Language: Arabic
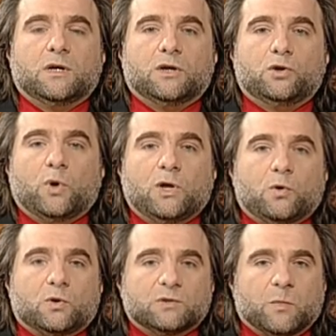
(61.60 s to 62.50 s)
الدول
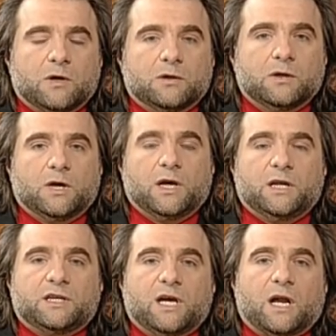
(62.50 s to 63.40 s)
العظمى
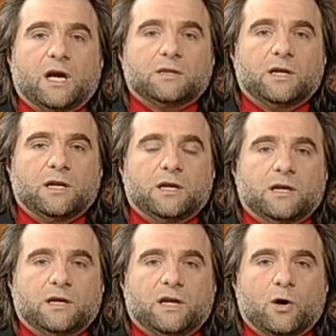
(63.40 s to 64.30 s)
الادارات
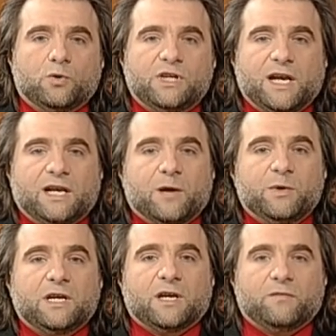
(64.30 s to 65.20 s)
الكونيه
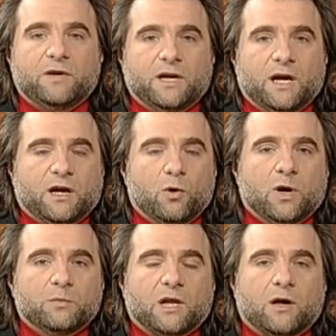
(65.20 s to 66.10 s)
الكبيره في
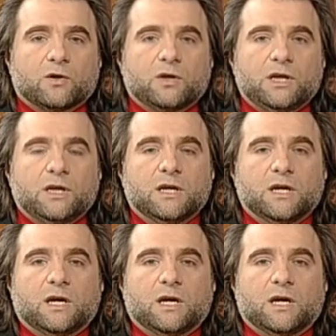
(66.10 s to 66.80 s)
كوكبنا الارضي